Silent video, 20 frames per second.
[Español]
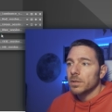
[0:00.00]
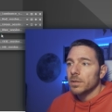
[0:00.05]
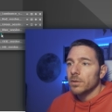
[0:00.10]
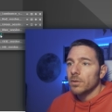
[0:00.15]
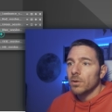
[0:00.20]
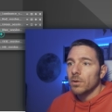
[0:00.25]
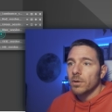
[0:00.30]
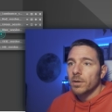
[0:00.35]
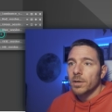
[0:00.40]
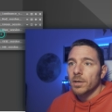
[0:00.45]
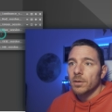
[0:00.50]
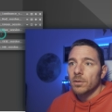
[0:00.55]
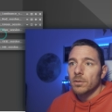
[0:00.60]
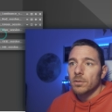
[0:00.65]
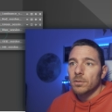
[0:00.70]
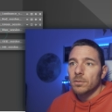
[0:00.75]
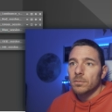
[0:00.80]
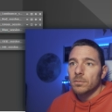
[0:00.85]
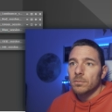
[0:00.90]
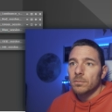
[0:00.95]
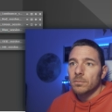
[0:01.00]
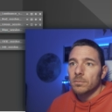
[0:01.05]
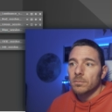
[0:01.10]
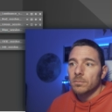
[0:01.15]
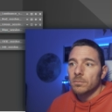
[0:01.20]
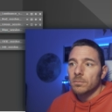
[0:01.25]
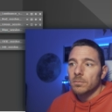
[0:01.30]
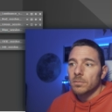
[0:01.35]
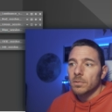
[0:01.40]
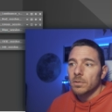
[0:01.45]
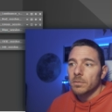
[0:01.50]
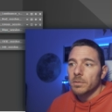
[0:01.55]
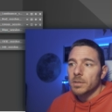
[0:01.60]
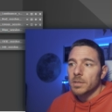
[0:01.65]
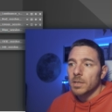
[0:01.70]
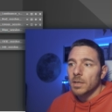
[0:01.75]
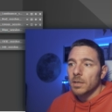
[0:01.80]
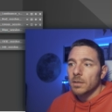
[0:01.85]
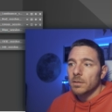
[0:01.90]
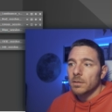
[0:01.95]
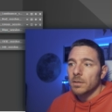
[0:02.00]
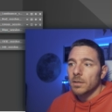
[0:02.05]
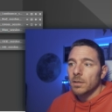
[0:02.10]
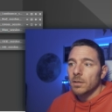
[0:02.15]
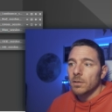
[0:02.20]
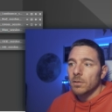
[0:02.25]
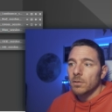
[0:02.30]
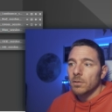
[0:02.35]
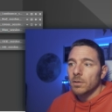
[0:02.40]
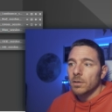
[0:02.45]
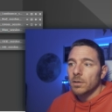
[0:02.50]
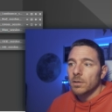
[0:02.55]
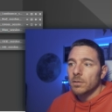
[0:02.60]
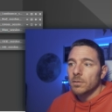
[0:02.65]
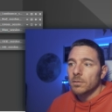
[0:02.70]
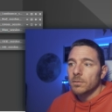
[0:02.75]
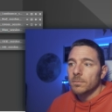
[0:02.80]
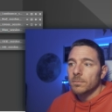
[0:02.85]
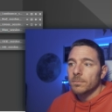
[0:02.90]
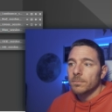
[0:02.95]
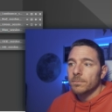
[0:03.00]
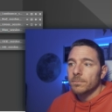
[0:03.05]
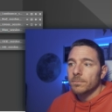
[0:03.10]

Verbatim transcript: Hidrógeno. Veis la cantidad de hidrógeno.